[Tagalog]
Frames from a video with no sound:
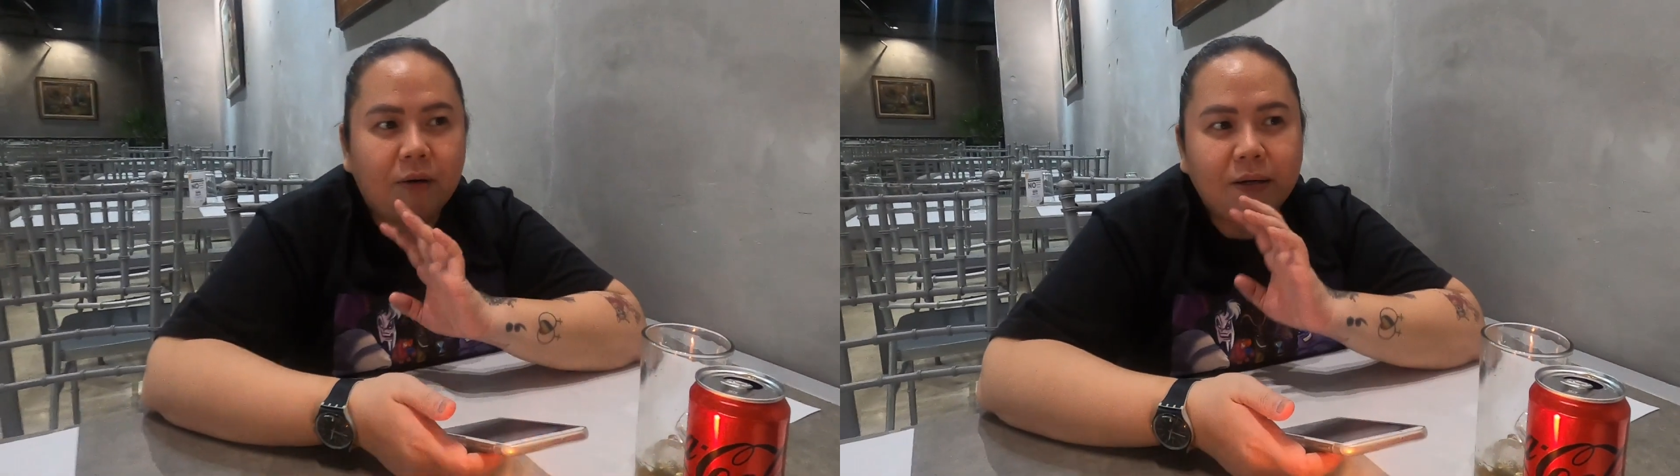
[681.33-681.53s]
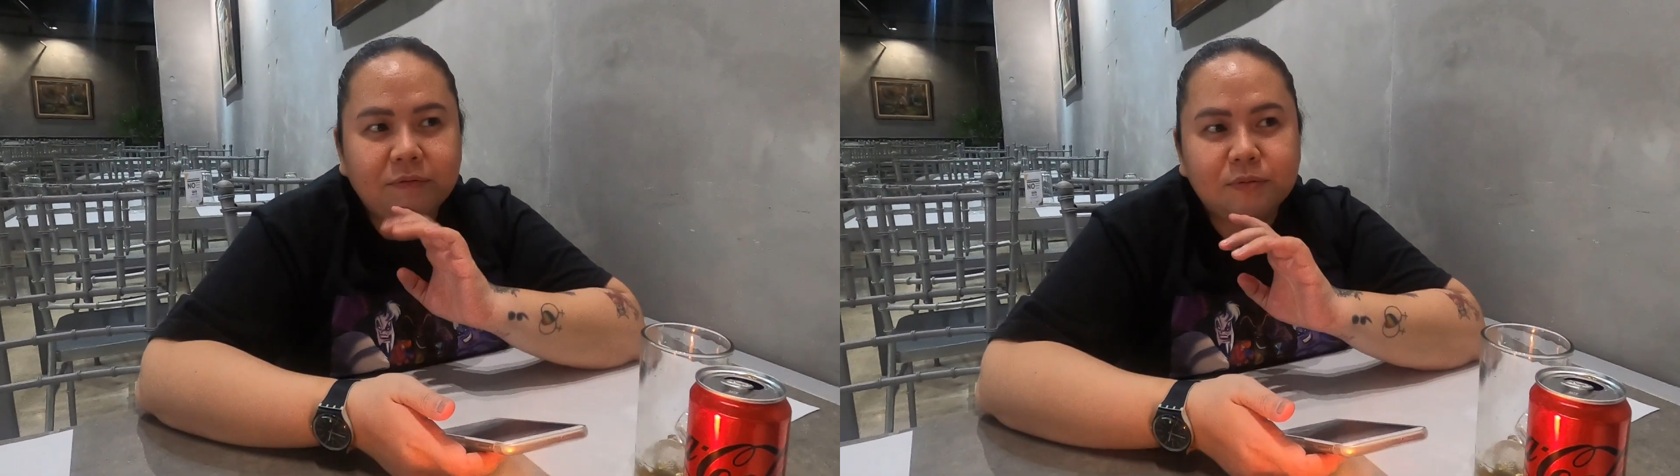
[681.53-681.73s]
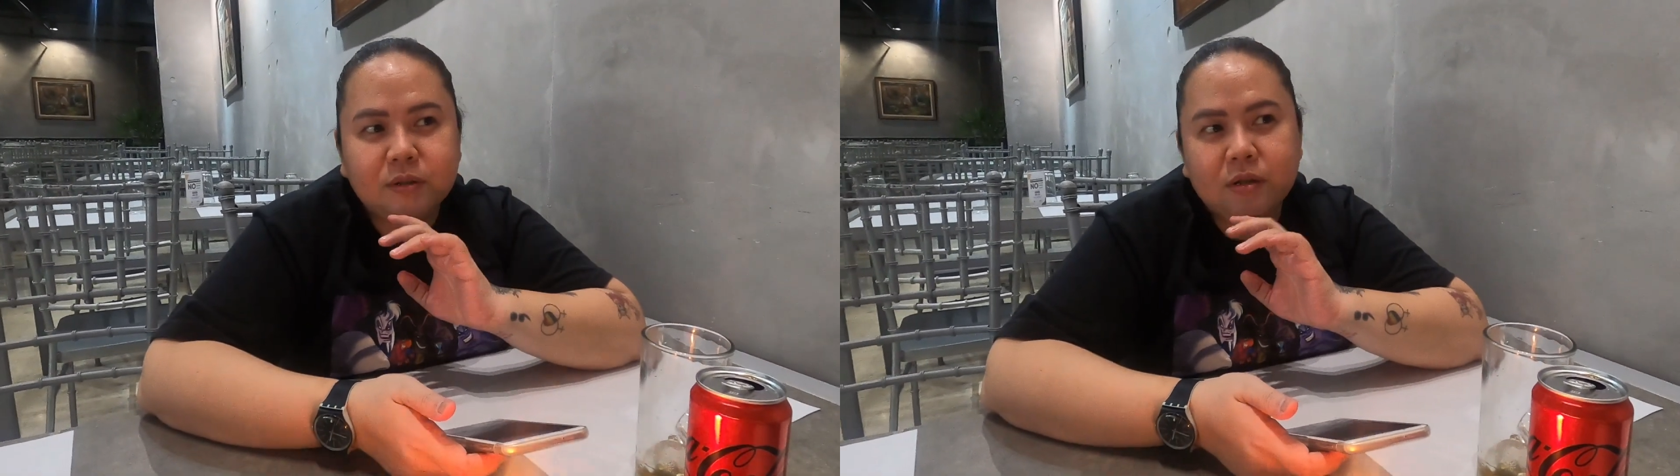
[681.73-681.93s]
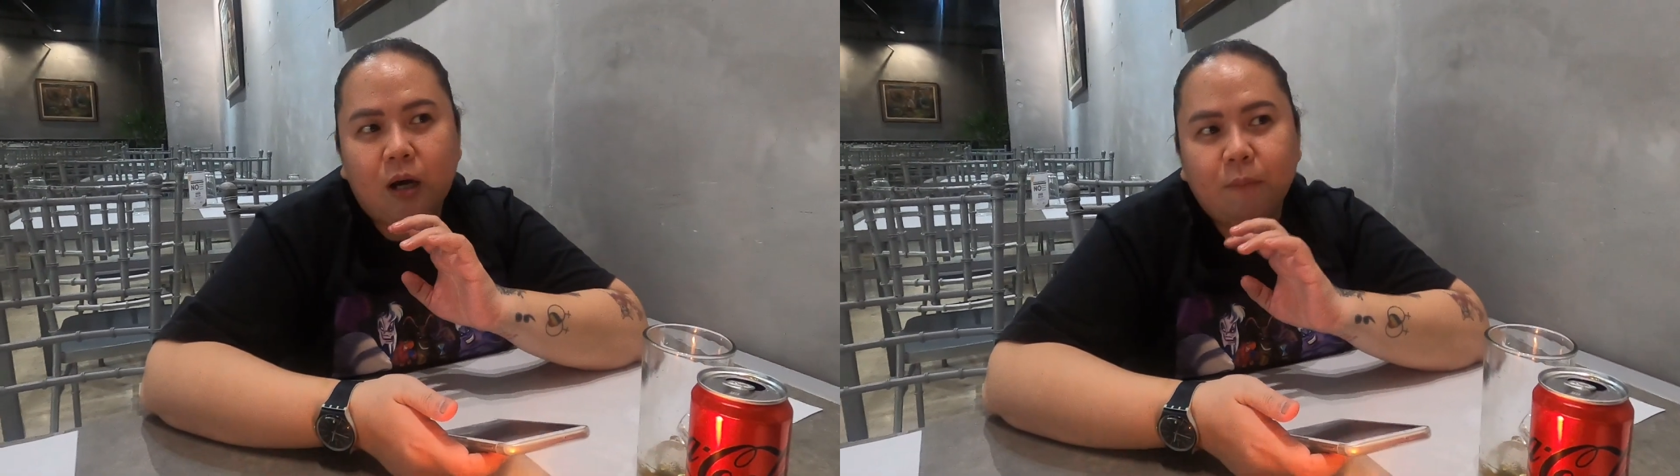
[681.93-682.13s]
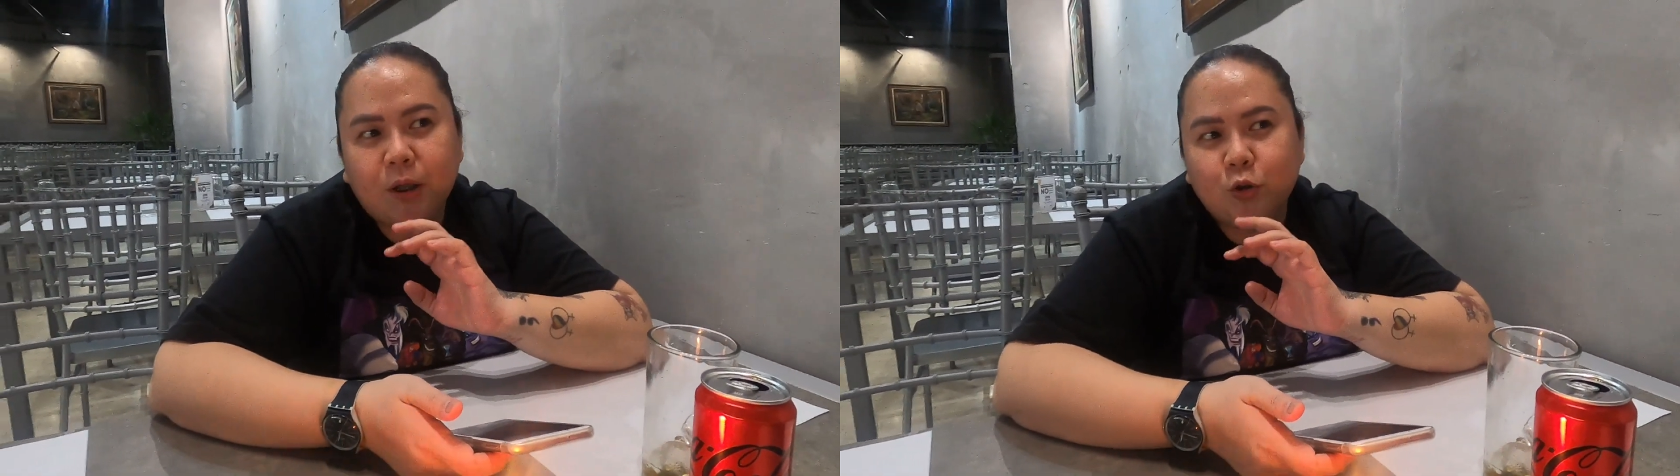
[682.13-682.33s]
vibes
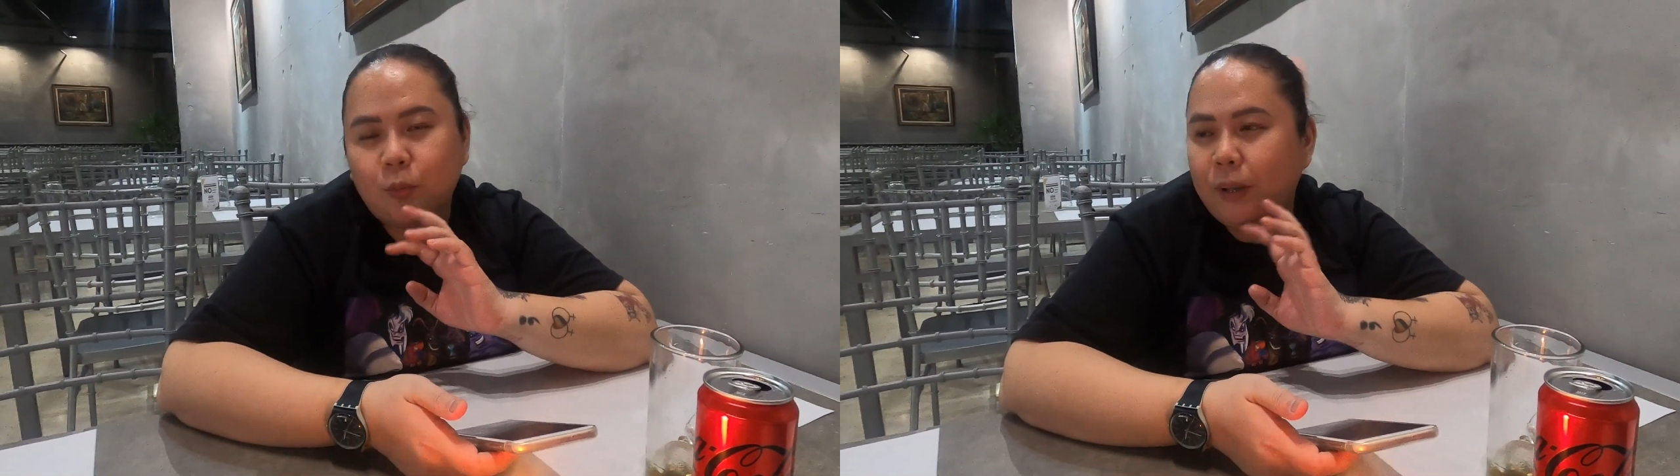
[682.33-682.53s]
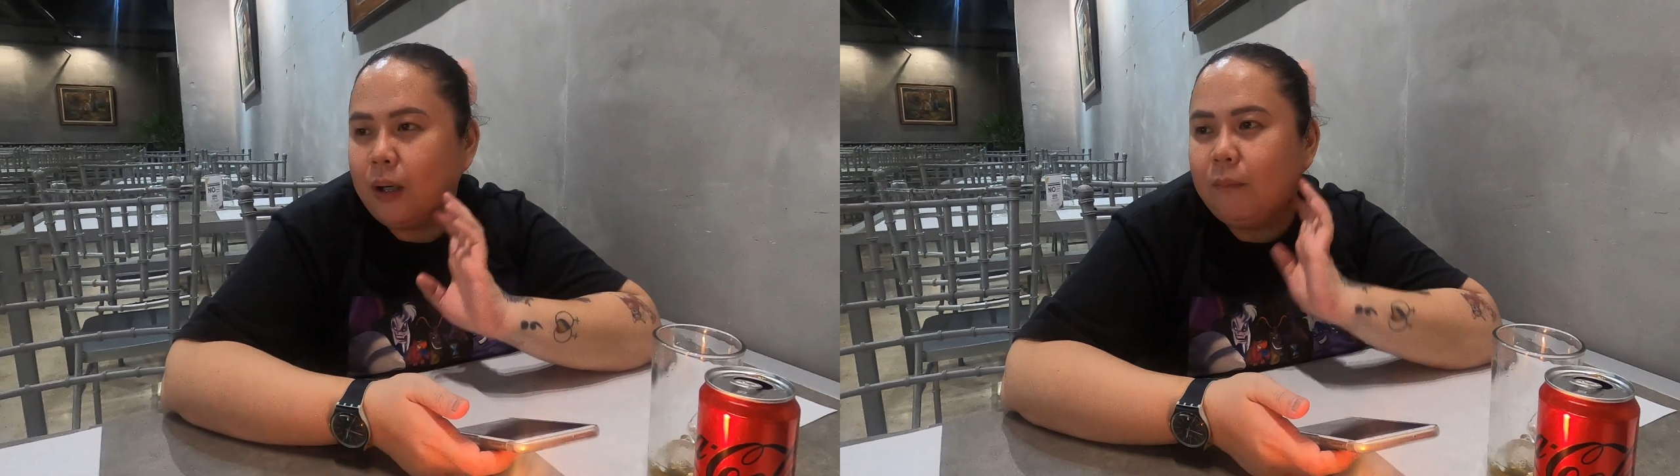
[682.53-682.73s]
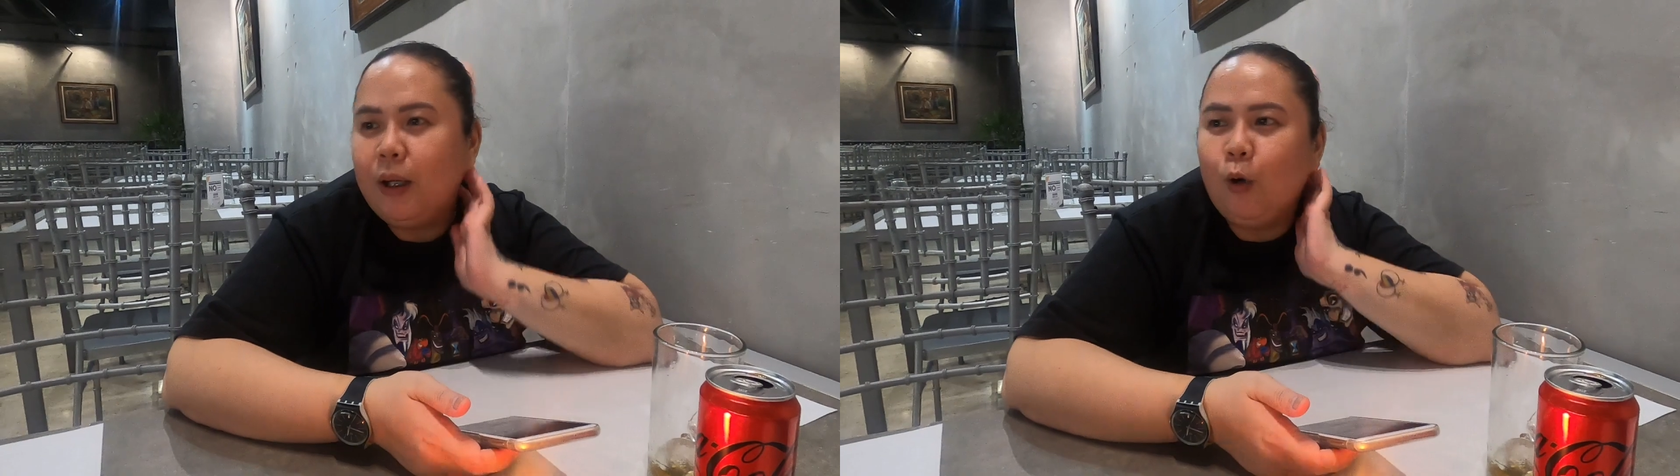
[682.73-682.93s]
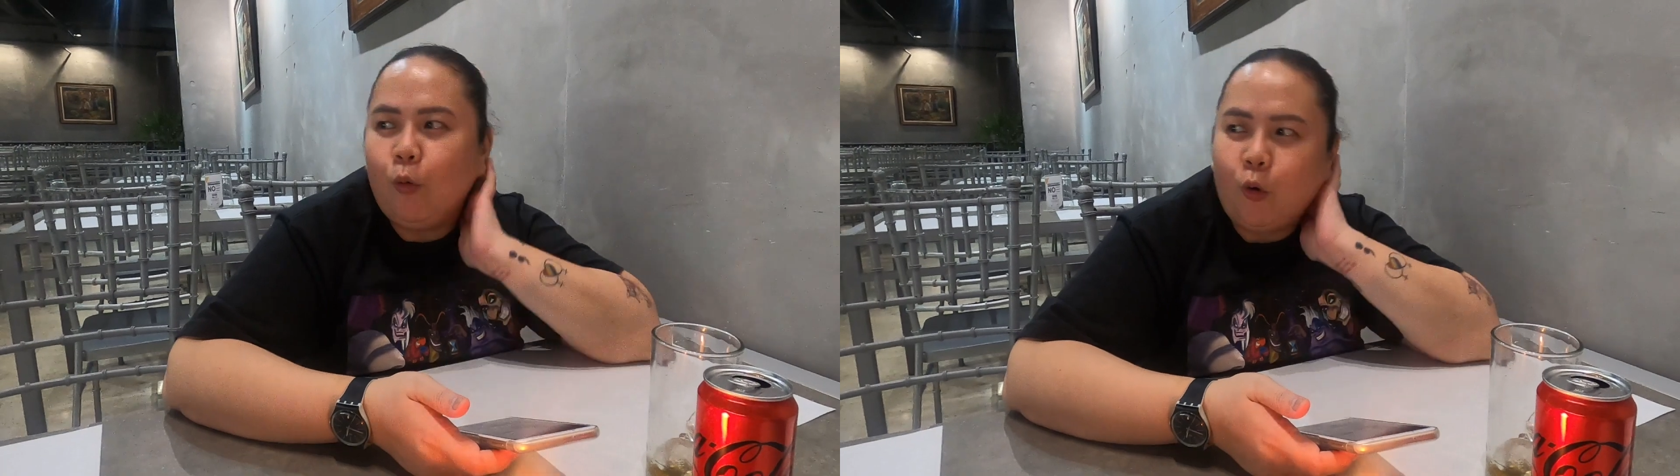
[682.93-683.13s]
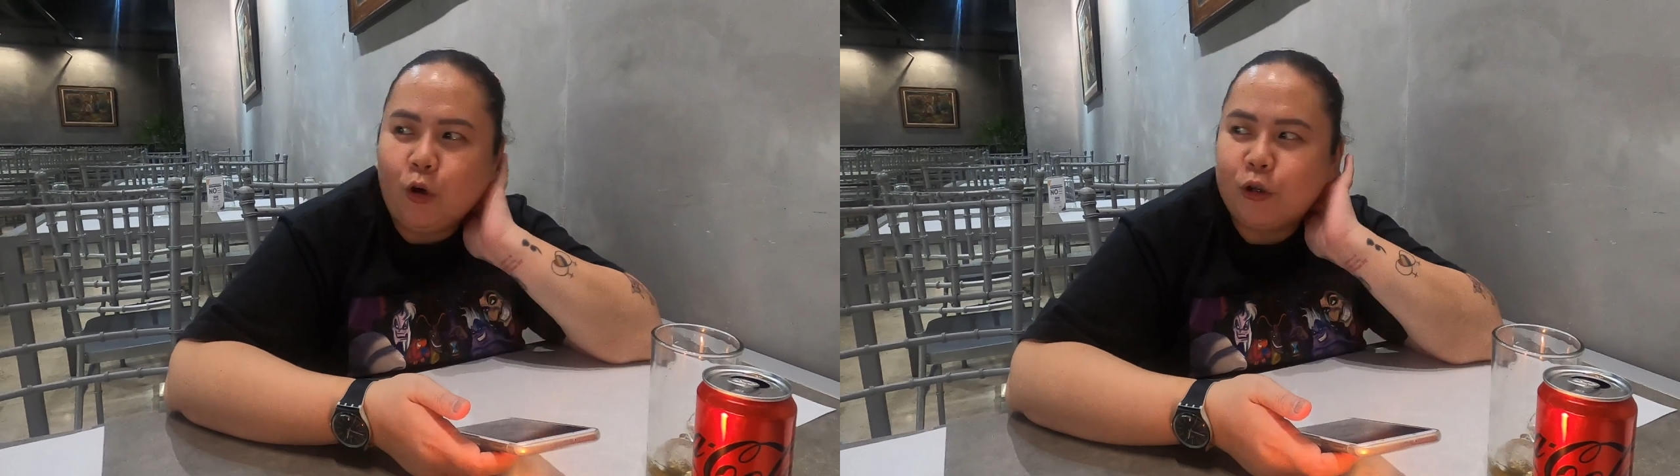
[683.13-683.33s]
niya medyo parang
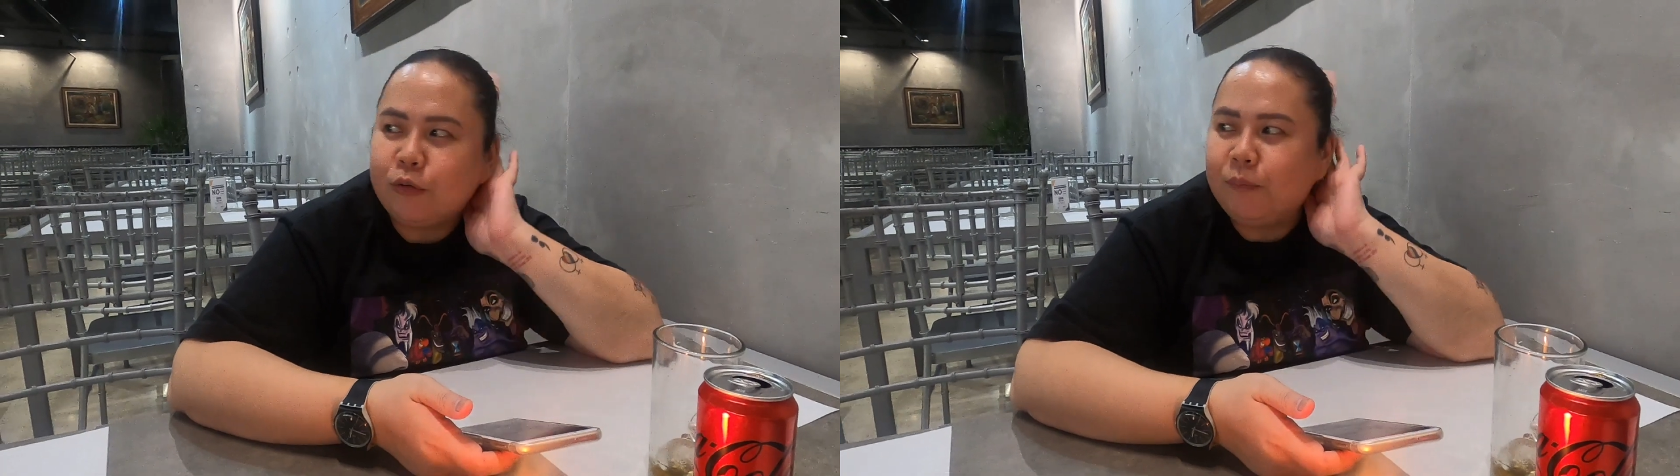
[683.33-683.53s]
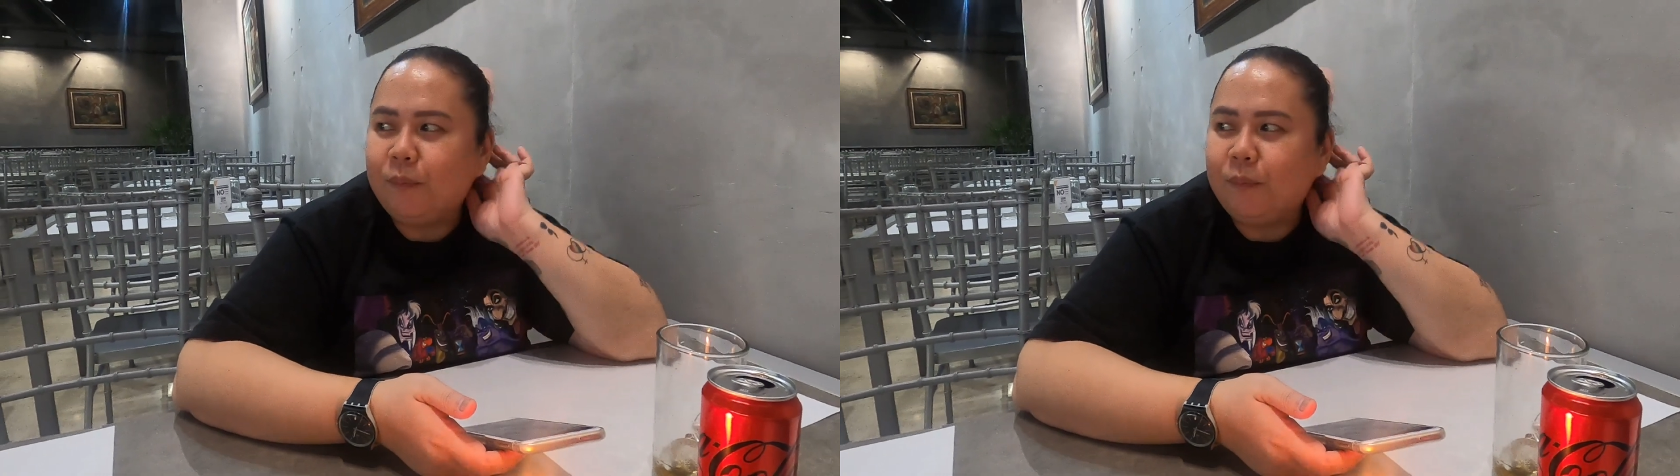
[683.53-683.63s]
malungkot.